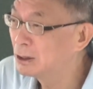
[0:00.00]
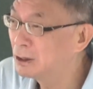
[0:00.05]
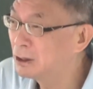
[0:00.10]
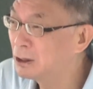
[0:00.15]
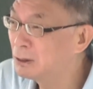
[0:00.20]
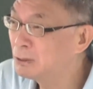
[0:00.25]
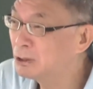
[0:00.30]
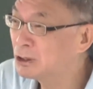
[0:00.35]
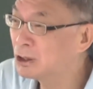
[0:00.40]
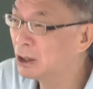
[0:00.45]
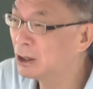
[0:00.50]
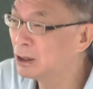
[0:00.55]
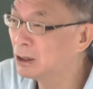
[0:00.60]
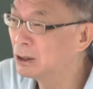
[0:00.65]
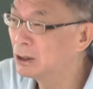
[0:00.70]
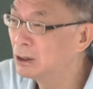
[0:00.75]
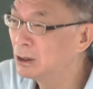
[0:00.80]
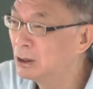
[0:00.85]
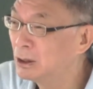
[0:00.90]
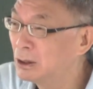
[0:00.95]
题目叫“
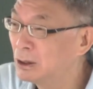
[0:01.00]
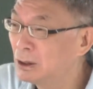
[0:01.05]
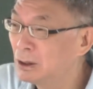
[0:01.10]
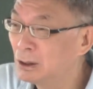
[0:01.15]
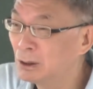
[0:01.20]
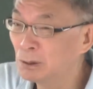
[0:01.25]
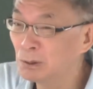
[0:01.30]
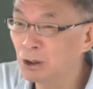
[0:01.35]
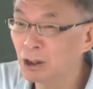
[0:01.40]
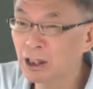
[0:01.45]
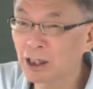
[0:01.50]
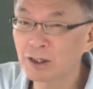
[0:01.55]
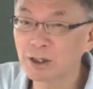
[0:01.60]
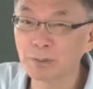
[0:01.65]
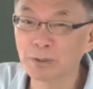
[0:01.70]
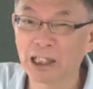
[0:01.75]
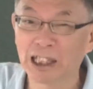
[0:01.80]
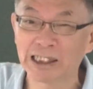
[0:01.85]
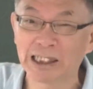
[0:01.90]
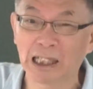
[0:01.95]
我干
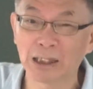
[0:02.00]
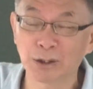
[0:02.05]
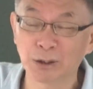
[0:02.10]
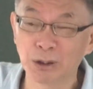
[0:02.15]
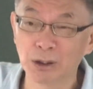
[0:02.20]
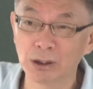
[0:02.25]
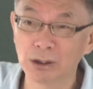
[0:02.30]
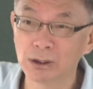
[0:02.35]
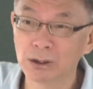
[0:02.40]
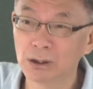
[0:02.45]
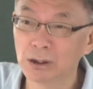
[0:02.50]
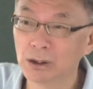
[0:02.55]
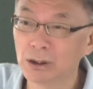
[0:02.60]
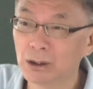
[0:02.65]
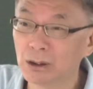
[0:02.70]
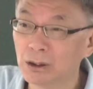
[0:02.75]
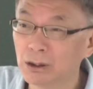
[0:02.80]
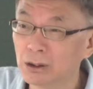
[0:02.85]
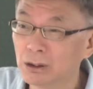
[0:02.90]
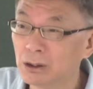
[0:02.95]
什么来大
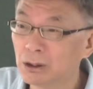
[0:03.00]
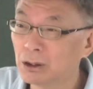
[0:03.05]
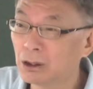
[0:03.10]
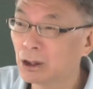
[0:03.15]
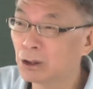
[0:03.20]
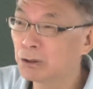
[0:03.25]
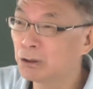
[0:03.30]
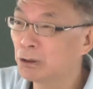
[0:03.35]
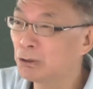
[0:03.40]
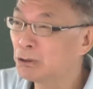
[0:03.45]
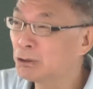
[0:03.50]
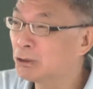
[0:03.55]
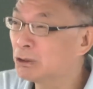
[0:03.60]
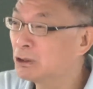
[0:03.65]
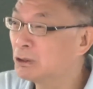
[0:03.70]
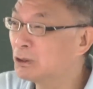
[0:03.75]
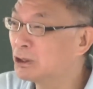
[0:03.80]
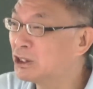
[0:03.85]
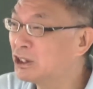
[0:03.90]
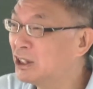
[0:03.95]
学”，后来学务处
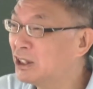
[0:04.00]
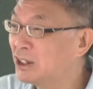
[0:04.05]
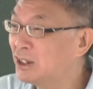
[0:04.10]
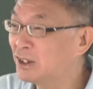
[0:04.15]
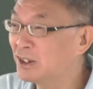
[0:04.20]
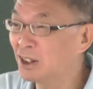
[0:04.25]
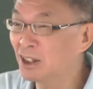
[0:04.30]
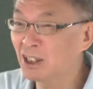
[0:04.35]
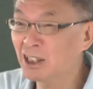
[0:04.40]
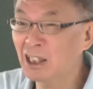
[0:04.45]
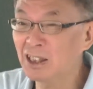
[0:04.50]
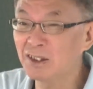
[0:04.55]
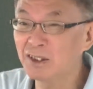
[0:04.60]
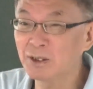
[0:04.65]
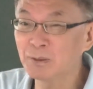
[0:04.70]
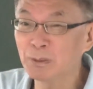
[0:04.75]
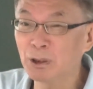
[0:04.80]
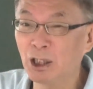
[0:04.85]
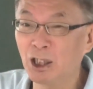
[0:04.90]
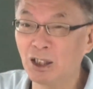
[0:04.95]
跟我建议，这个“干”
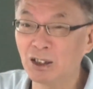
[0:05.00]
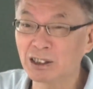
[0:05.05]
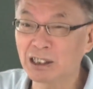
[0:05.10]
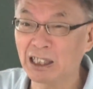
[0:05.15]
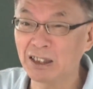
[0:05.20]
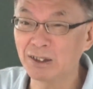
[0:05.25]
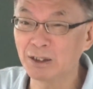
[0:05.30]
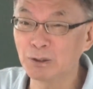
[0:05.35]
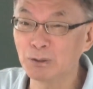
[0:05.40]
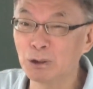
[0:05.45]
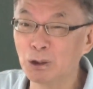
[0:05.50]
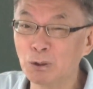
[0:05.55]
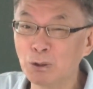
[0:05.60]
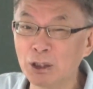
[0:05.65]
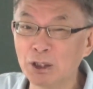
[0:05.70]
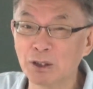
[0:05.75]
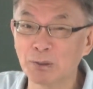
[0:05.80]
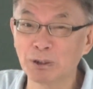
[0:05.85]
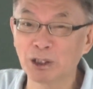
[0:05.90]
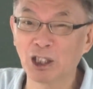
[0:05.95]
字不好，改成“我
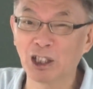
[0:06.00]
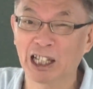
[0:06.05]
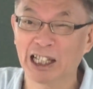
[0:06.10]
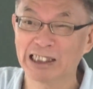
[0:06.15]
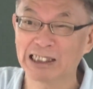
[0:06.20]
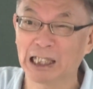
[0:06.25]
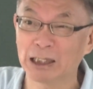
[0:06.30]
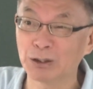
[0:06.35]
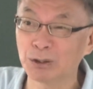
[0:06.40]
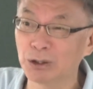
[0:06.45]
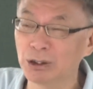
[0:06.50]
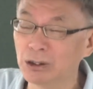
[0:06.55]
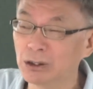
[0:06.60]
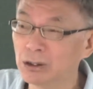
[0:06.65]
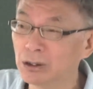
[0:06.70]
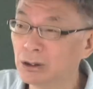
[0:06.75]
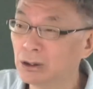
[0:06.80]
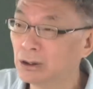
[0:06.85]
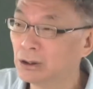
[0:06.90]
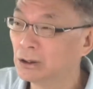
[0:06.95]
为什么要来大
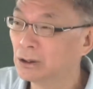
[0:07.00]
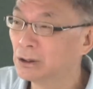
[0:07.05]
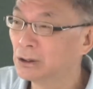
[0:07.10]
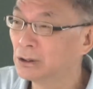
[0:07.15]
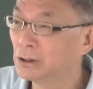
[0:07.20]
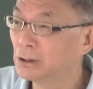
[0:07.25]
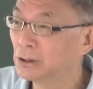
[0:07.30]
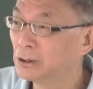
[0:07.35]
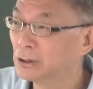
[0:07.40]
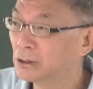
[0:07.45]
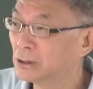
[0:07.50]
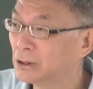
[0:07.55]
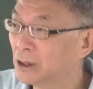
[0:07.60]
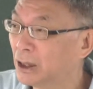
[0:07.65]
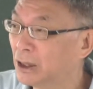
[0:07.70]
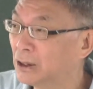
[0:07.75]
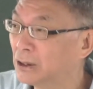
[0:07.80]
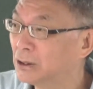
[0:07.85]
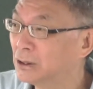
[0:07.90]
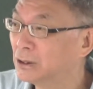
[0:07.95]
学”，
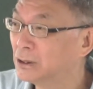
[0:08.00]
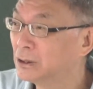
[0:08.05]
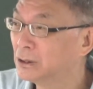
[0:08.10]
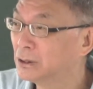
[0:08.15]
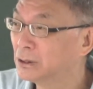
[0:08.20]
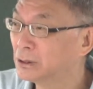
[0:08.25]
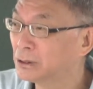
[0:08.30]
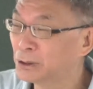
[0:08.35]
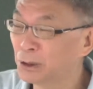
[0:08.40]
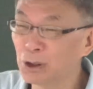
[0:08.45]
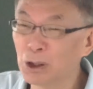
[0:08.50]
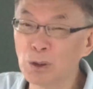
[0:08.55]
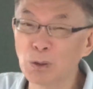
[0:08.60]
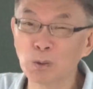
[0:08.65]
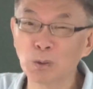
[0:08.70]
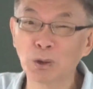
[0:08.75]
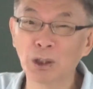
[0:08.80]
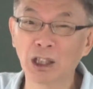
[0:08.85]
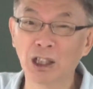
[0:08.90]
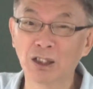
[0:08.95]
啊，就很
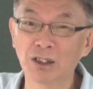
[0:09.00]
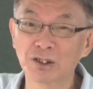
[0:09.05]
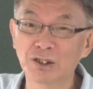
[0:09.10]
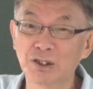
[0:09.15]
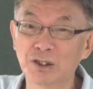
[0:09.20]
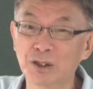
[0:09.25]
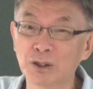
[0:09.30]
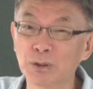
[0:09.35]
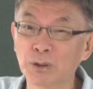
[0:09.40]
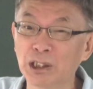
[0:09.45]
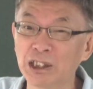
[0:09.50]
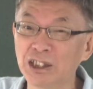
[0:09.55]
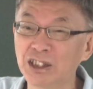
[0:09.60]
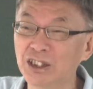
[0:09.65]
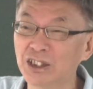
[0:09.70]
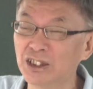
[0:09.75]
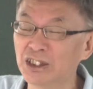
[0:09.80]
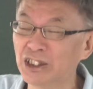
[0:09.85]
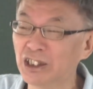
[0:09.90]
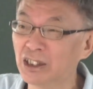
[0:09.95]
无聊，知为
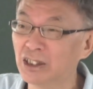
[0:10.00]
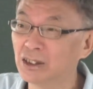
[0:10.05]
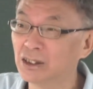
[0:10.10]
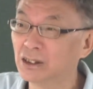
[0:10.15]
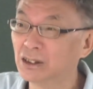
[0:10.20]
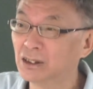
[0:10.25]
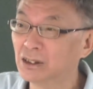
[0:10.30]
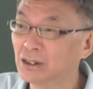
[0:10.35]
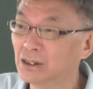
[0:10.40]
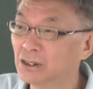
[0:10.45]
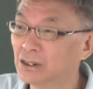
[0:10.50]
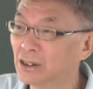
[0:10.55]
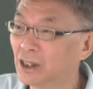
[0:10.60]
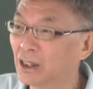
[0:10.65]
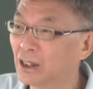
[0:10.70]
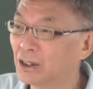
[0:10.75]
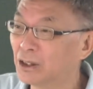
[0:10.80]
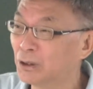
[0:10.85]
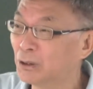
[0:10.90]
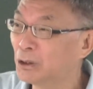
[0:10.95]
细节，
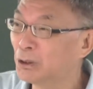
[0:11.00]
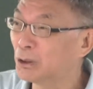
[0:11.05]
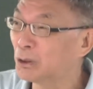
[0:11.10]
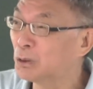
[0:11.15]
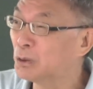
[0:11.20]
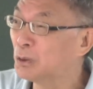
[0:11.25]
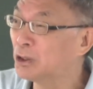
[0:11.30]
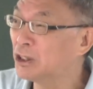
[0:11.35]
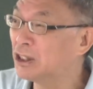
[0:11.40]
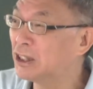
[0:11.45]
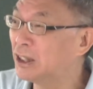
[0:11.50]
啊，以为我故意